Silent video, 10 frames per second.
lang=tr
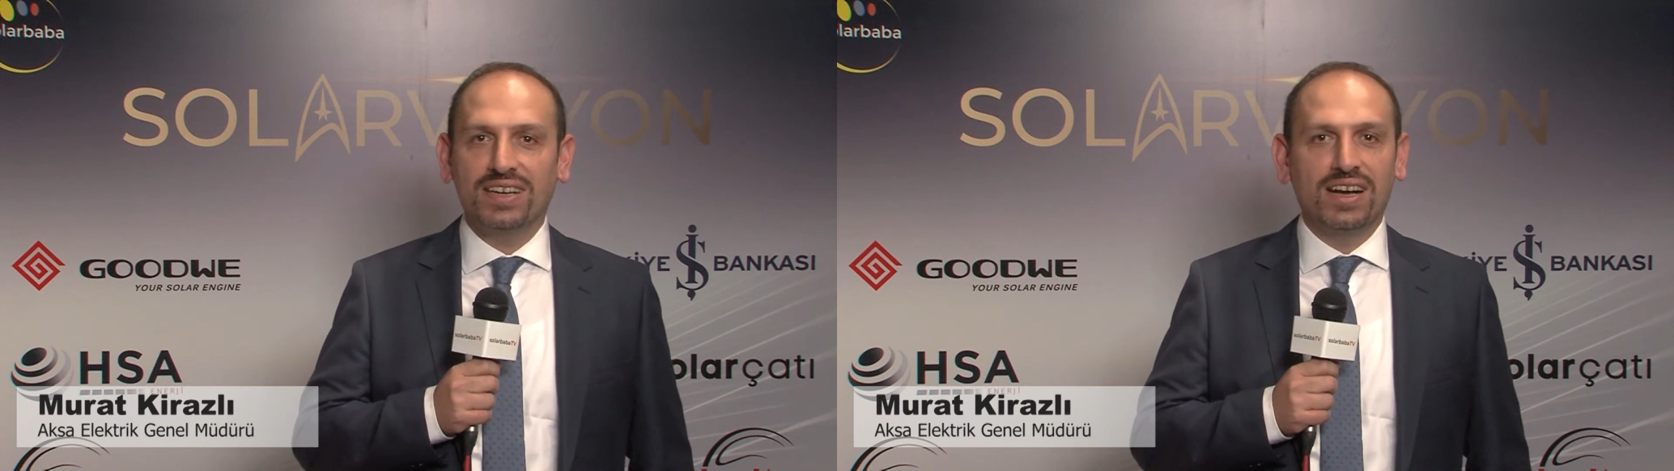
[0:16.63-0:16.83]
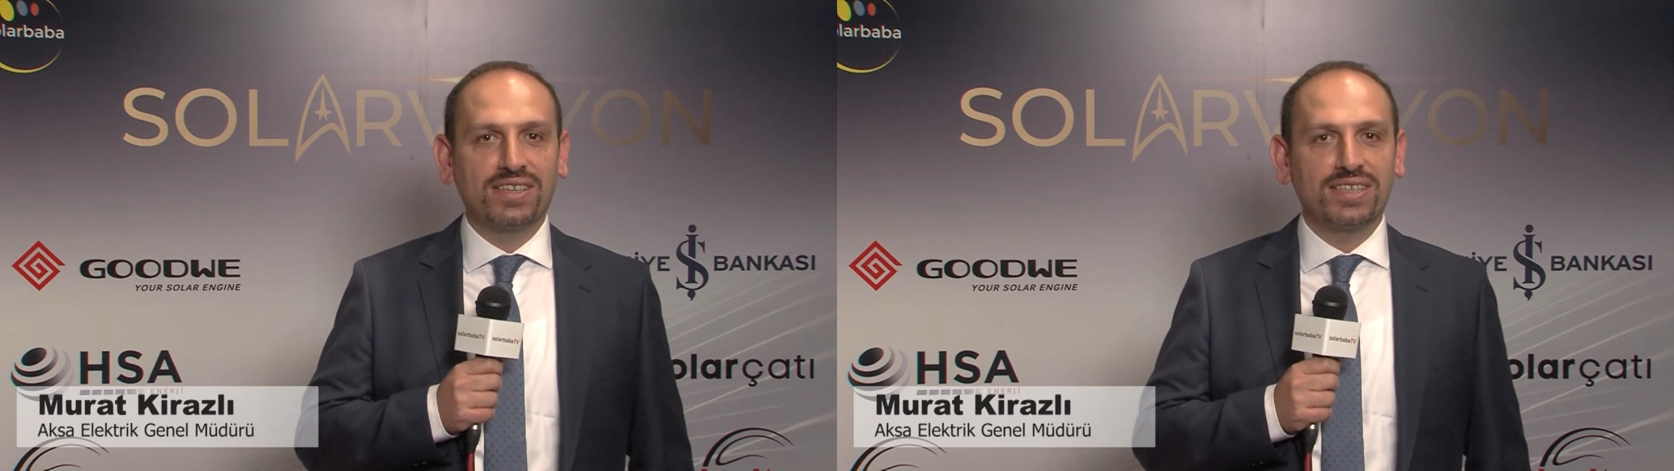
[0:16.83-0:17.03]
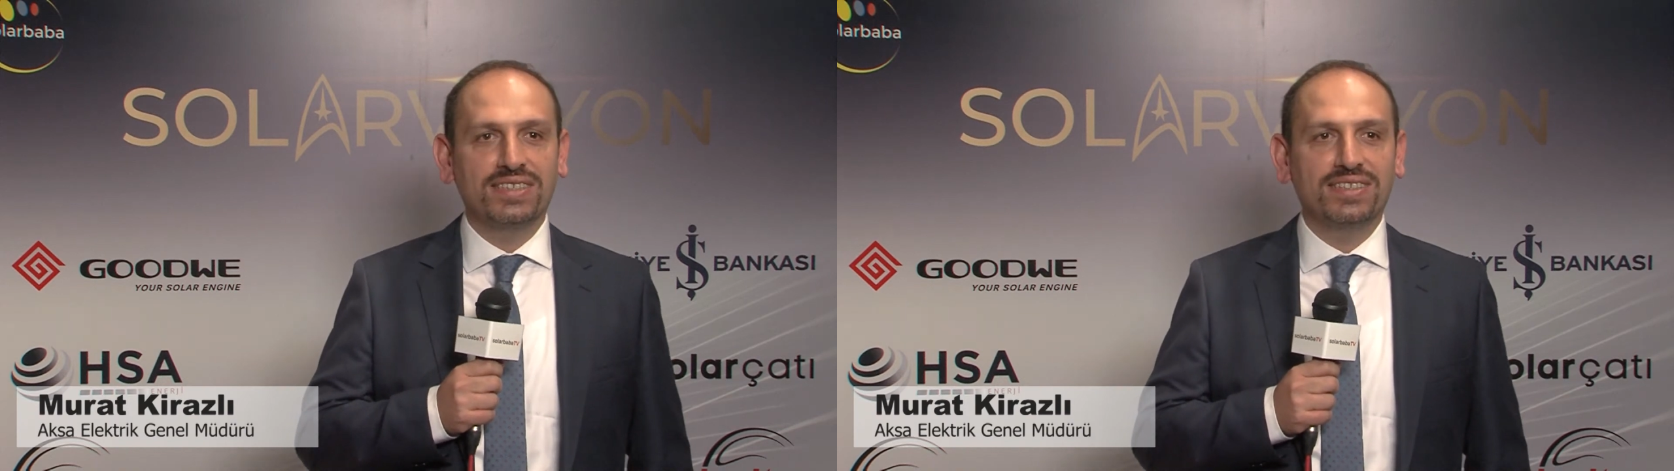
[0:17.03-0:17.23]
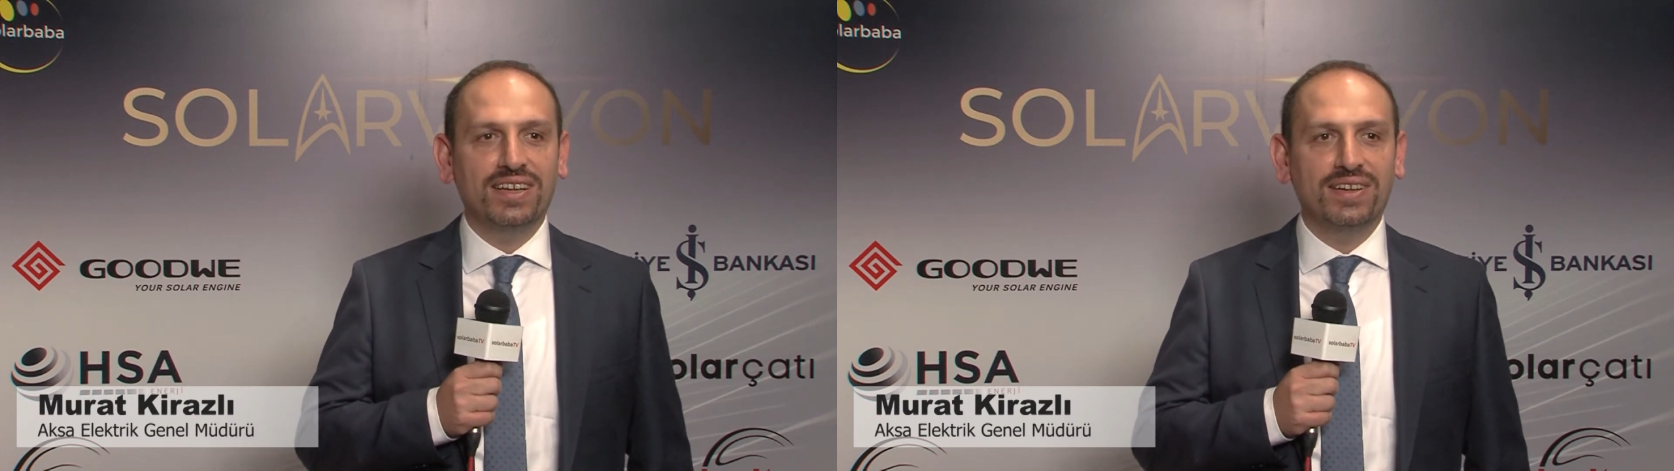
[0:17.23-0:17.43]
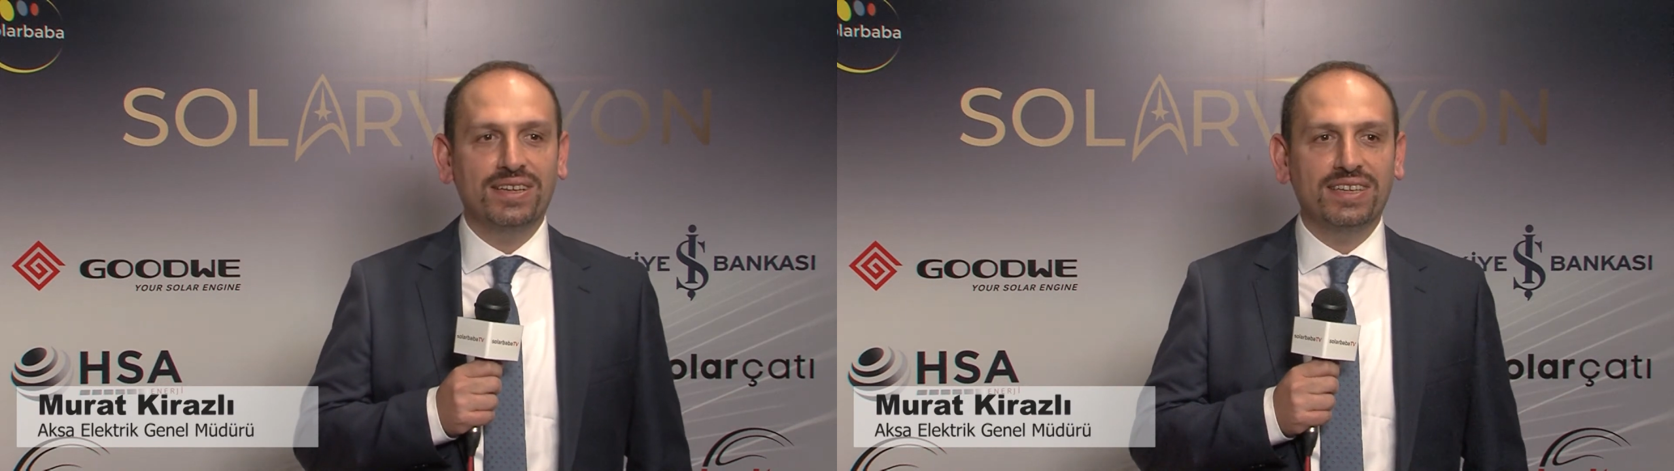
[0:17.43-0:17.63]

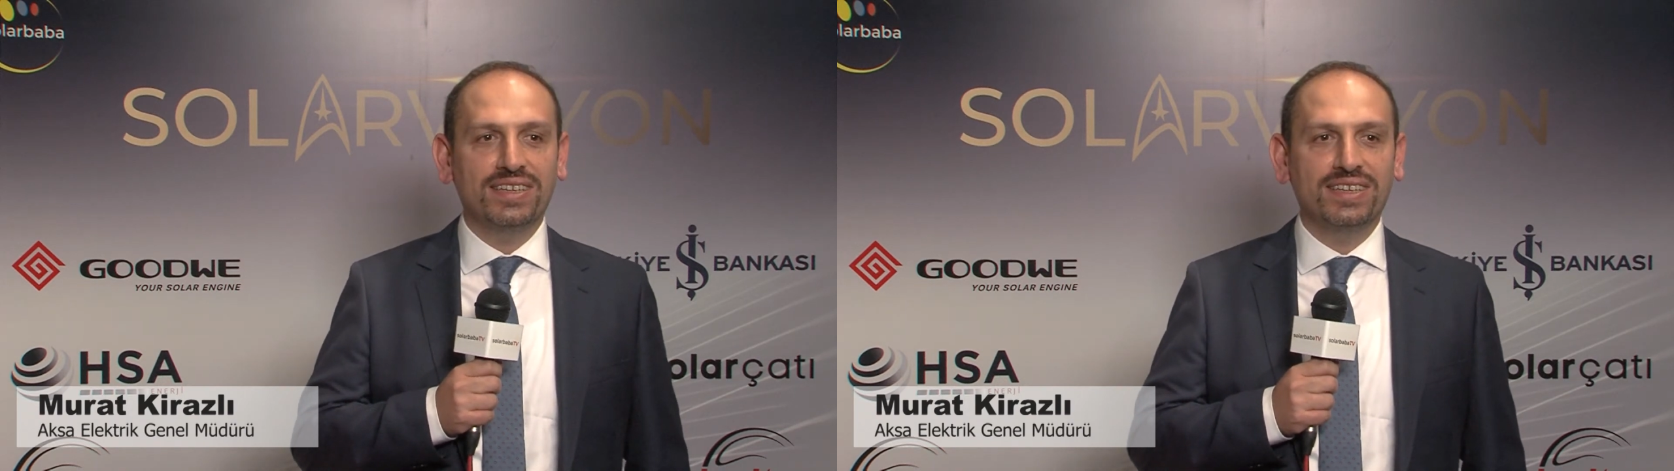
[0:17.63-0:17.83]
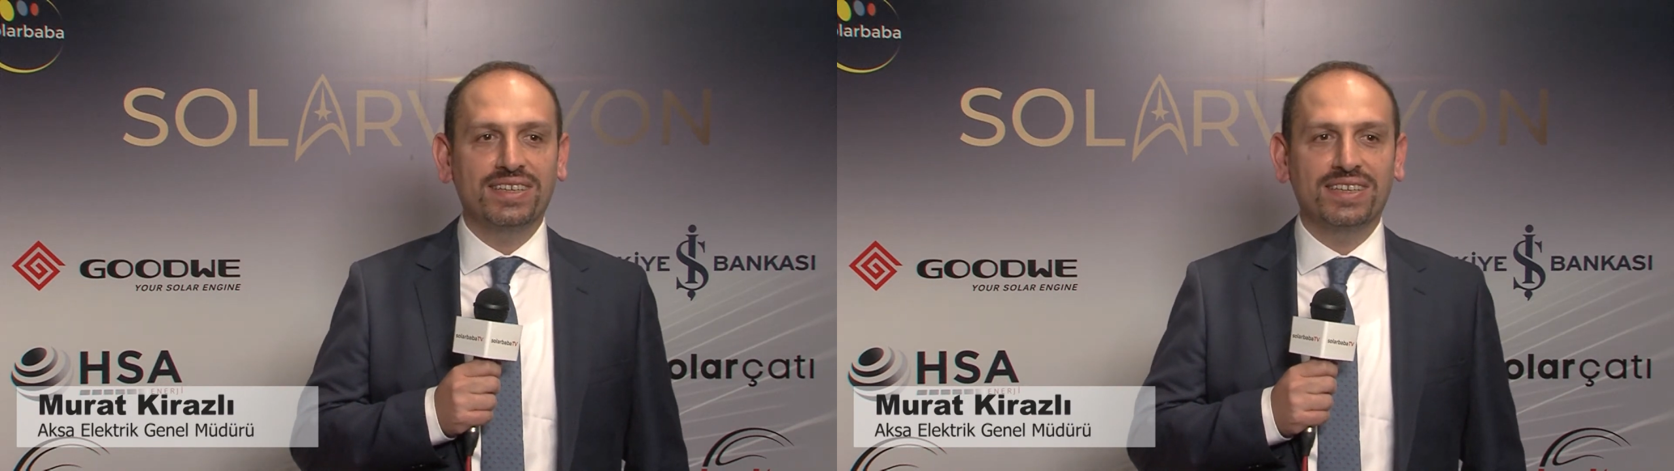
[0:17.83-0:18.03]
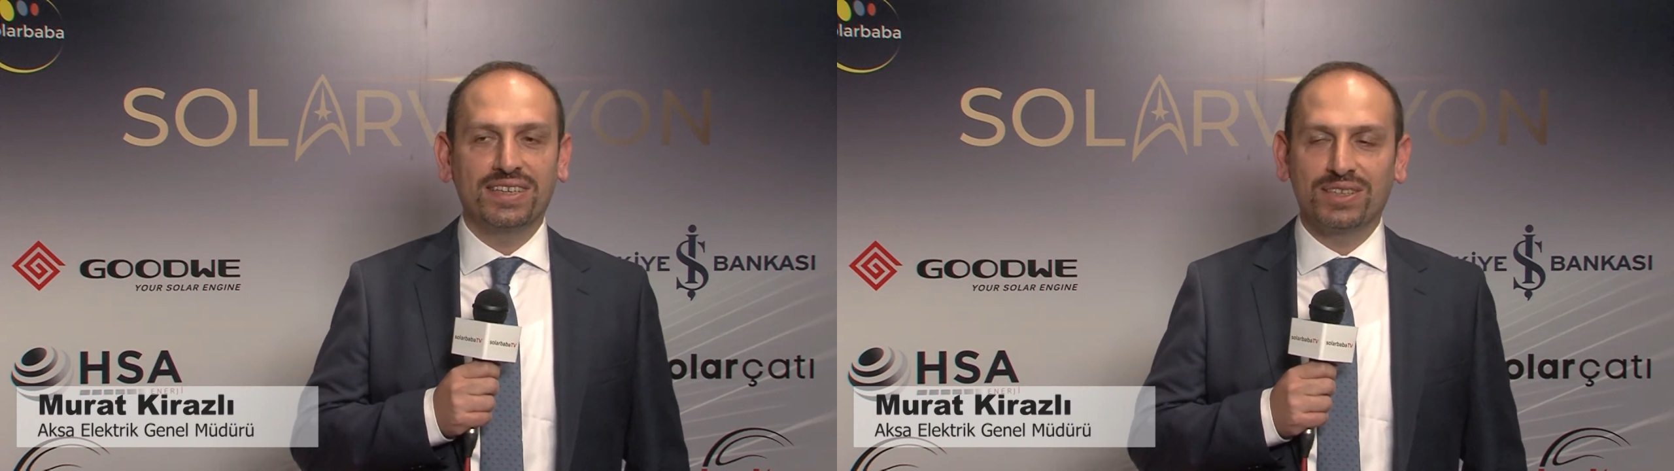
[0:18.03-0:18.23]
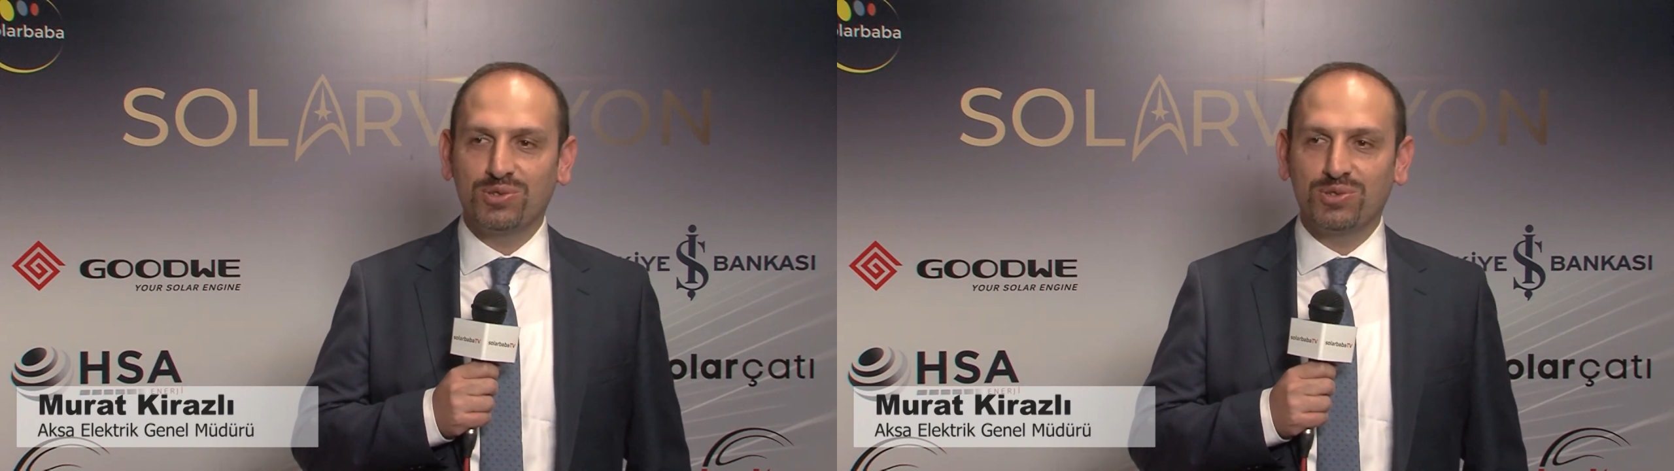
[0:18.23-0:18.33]
aslında e,